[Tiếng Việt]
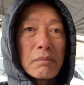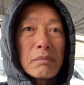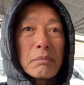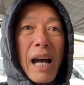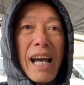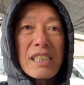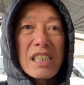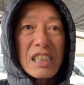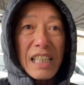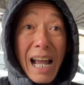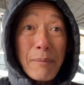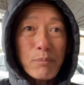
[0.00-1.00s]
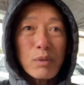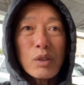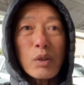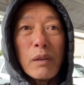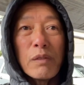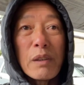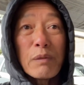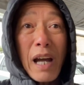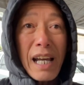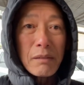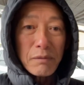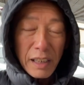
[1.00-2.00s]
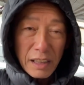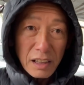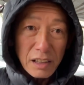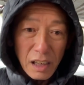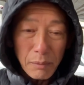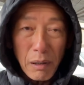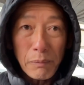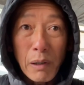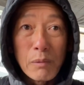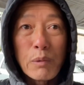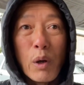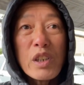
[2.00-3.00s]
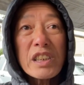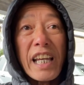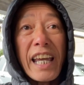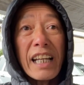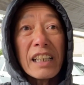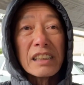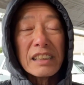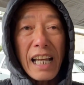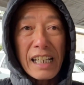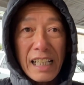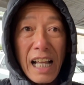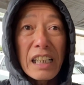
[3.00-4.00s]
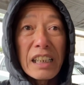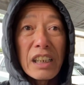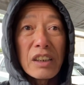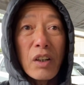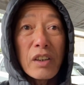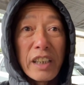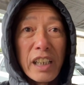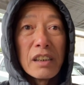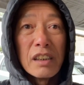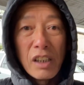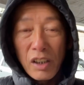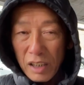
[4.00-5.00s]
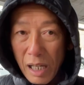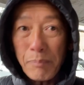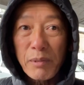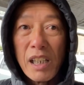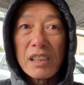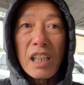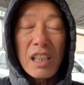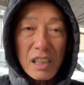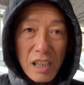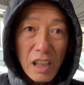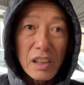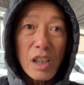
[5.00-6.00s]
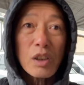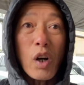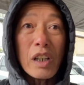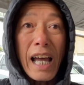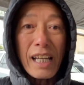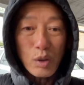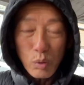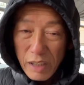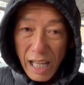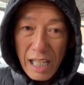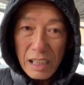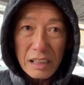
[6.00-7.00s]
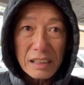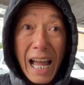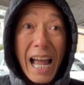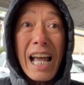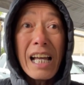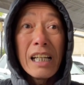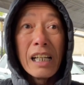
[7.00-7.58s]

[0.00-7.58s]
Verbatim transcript: ban staff của VinFast và những người mà phân phối xe tại Cali nói riêng khắp nơi trên thế giới nên coi lại chúng ta đã